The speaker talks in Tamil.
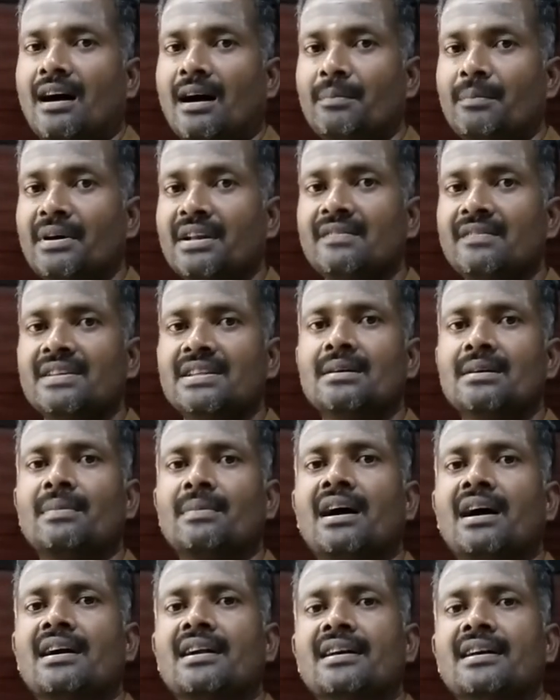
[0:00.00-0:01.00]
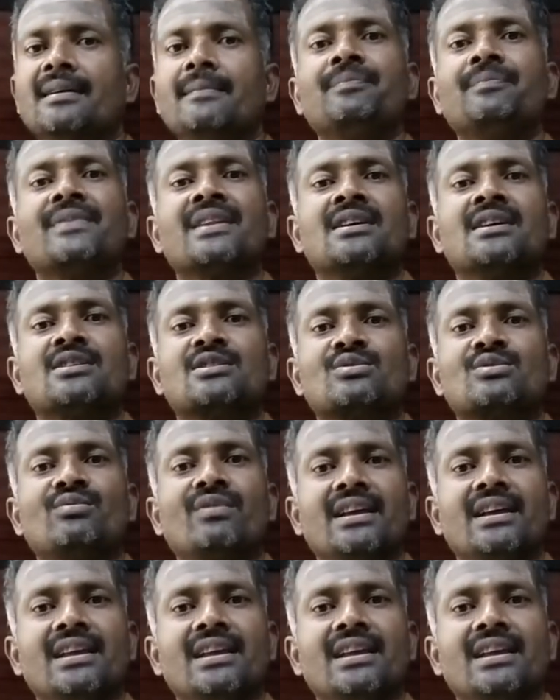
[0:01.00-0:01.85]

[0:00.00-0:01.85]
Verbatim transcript: அபரிவிதமான சுவை